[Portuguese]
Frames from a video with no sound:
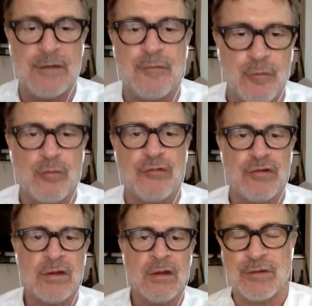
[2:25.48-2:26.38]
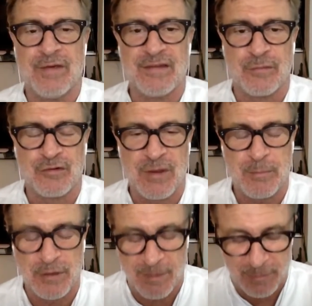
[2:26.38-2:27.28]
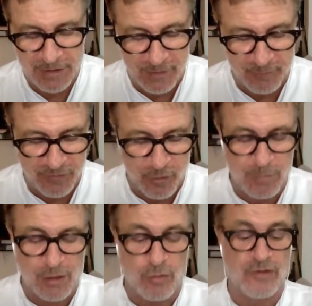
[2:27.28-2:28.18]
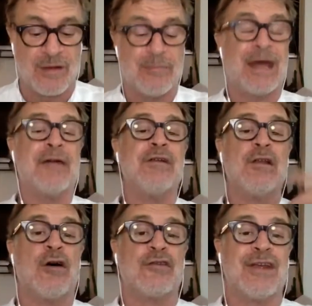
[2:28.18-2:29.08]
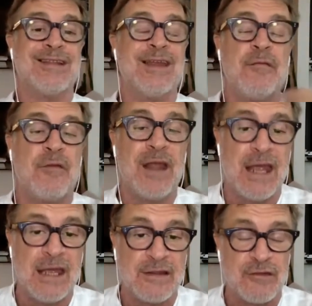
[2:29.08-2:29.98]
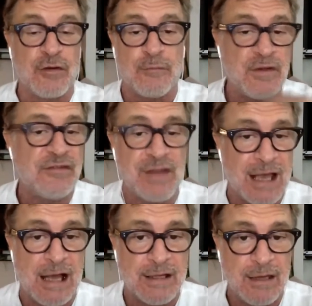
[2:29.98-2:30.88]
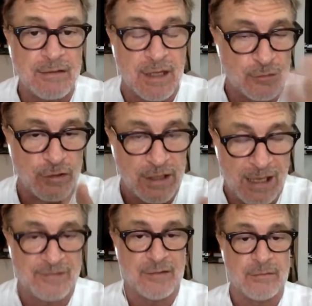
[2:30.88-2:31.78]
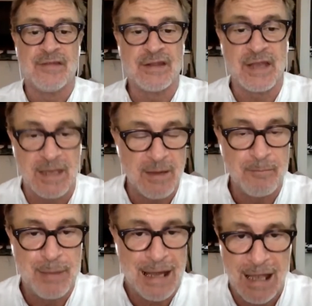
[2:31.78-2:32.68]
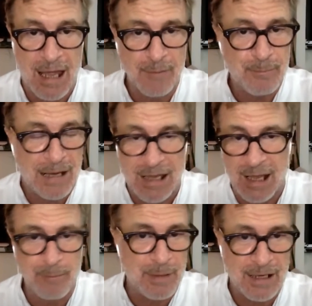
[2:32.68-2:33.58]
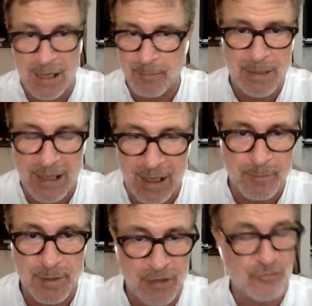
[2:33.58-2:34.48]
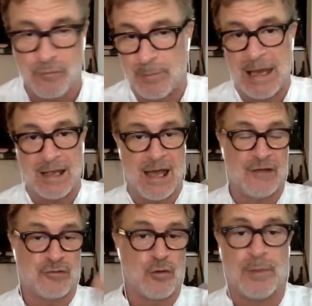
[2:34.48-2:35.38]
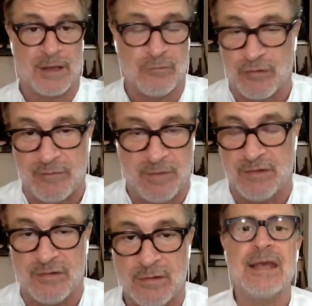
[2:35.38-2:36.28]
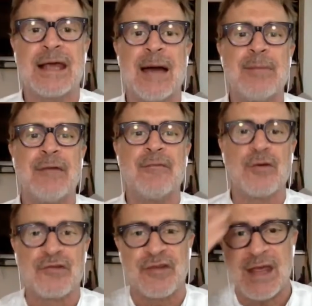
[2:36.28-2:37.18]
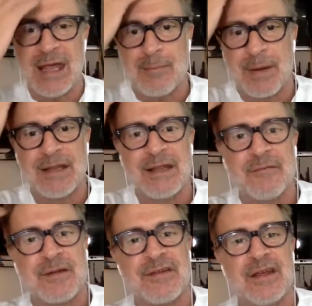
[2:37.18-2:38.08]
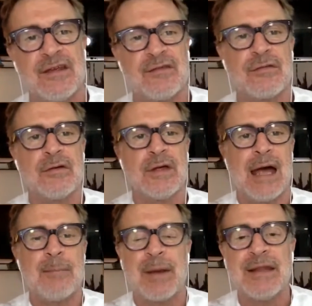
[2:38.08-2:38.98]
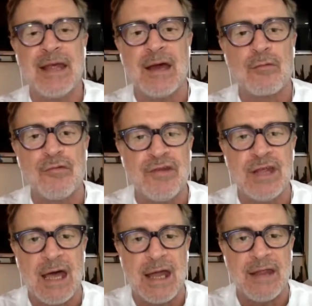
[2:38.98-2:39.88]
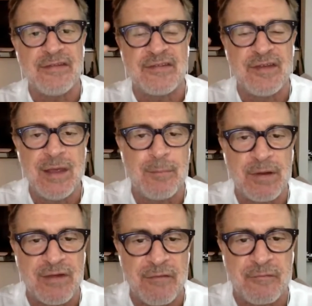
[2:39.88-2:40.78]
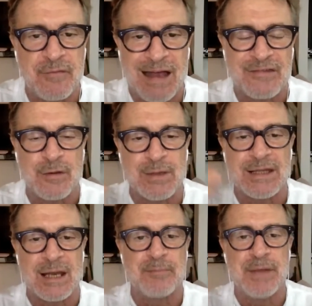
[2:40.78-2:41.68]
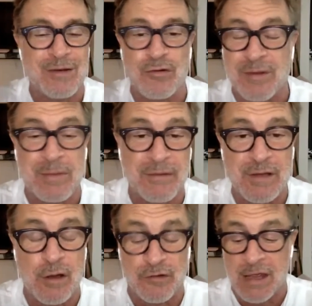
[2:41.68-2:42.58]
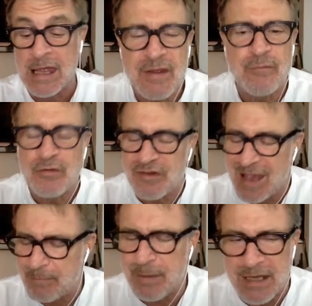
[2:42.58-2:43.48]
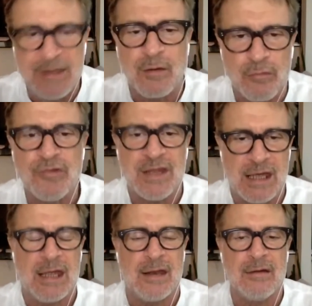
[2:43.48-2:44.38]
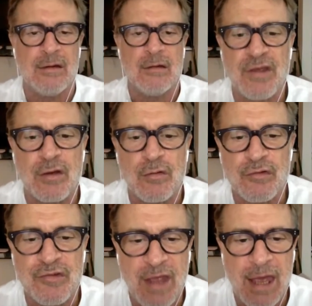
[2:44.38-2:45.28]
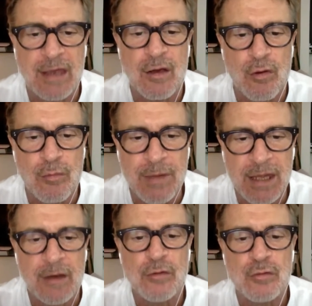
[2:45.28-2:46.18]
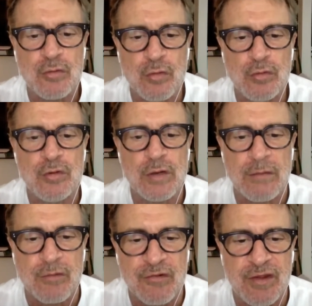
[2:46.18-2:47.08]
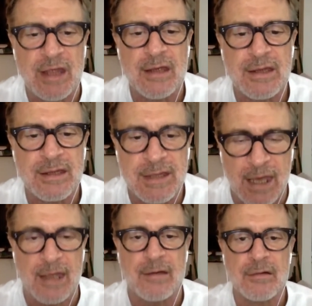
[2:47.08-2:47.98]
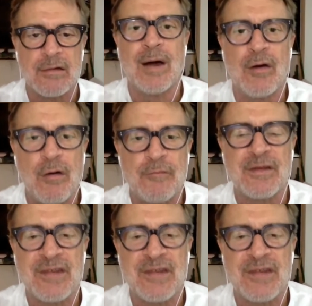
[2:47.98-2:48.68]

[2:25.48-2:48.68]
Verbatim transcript: iFood. Uma vez de você pode aprender a fazer uma coisa maravilhosa, diferente, sofisticada dentro de casa. Sem ter que pagar, pagar, pagar, pagar, porque só paga as compras que você fez. E cabe a você aprender a fazer isso. Aprender a cozinhar é simples, é fácil, é uma terapia, uma coisa maravilhosa. Se você aprende a cozinhar, você consegue comer tudo que você quer com maior